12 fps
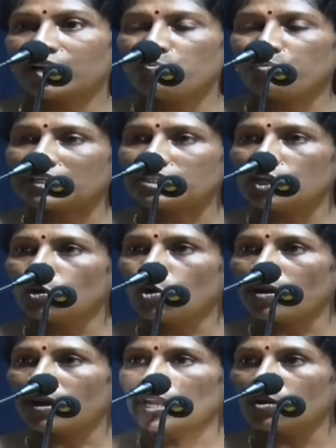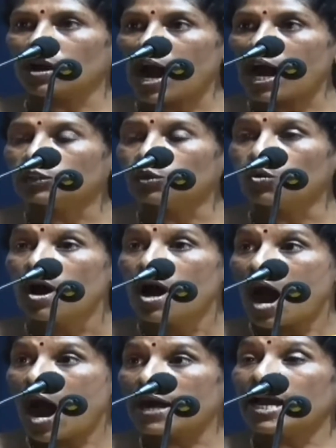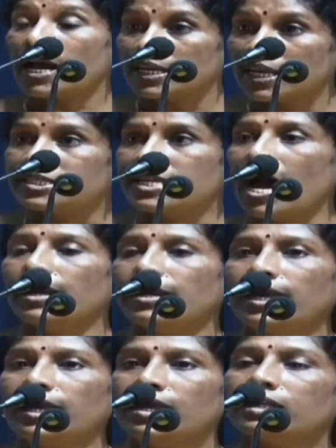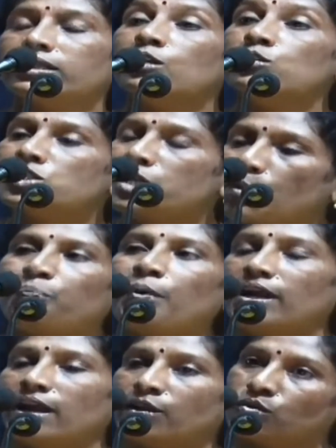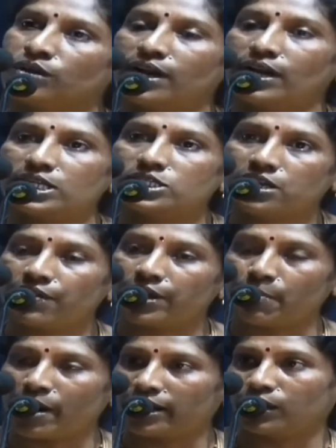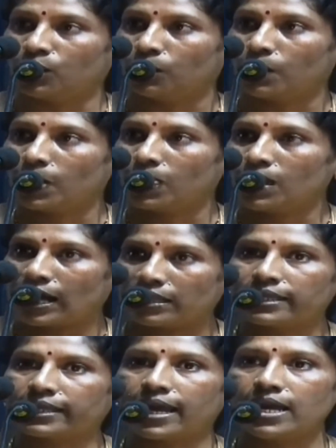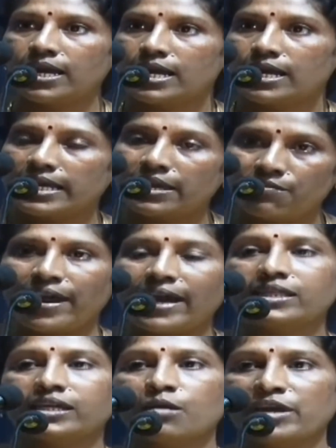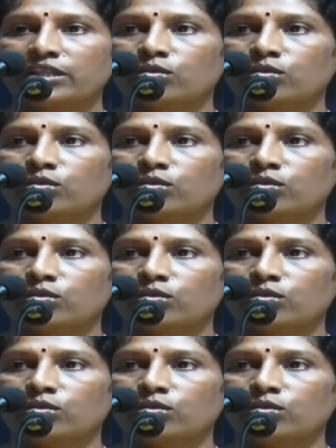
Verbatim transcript: కానీ ప్రజలు గొర్రెలు కాదు అని ఆ నిజాన్ని తను చెప్పాలనుకున్నాడండి చివరి మాటల్లో అందుకే ఈ వేదిక